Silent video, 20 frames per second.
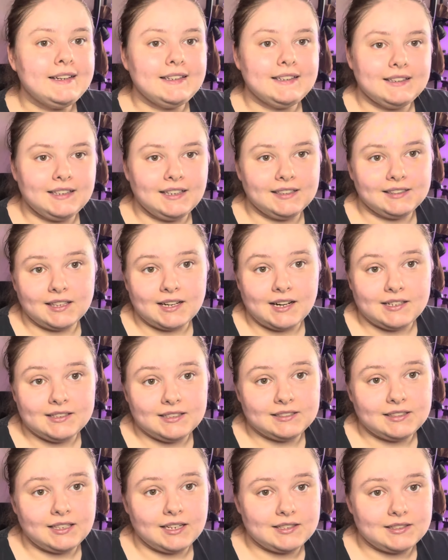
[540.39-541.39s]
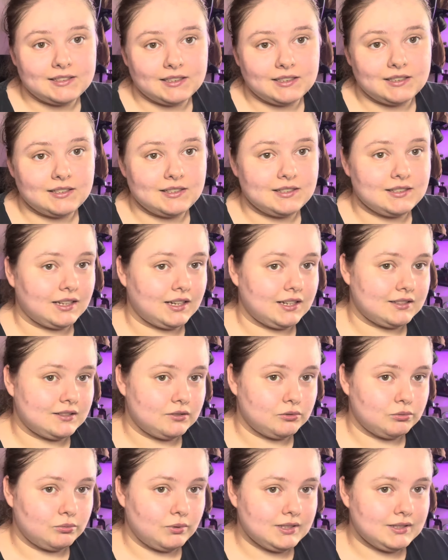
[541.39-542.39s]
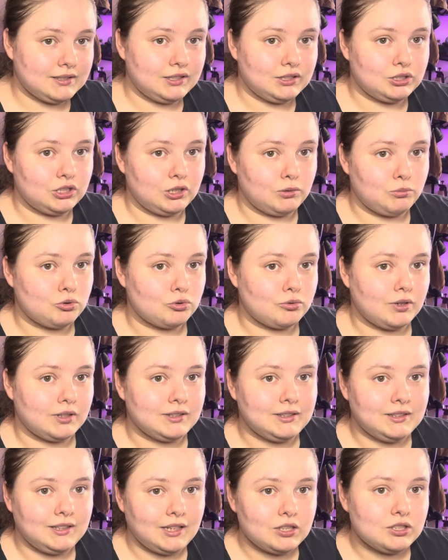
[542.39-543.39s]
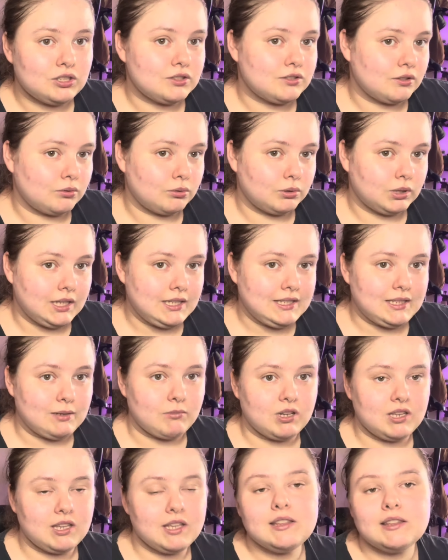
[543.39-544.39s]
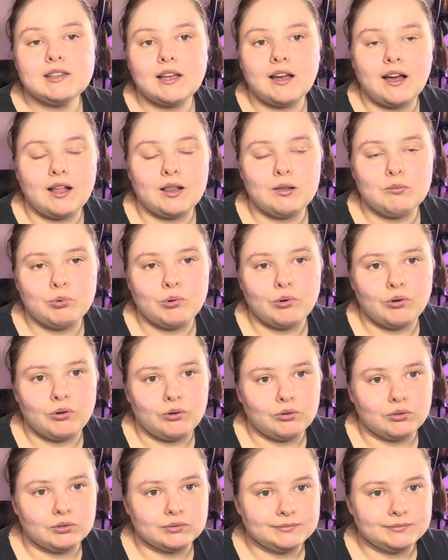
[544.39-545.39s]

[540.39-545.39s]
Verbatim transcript: I generalnie teraz jak jest taka sytuacja, że na przykład ja siedzę tutaj zamknięta albo